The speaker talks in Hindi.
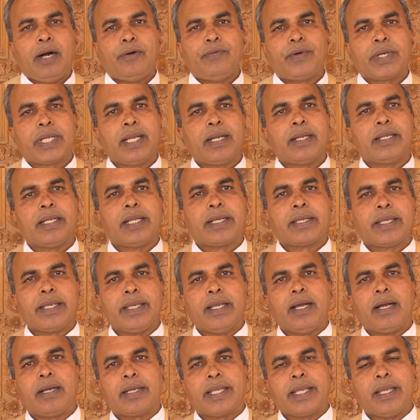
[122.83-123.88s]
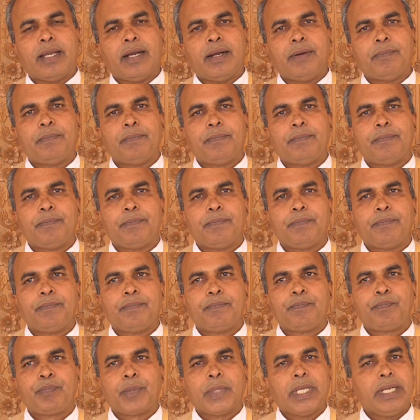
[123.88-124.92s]
अवहेलना किया गया
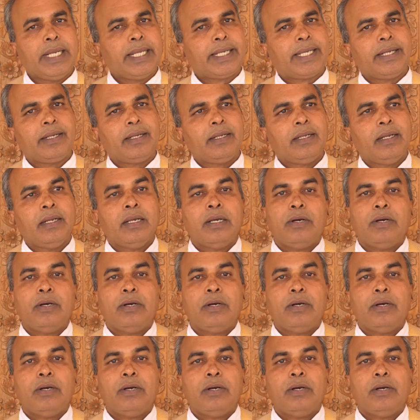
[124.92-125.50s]
लेकिन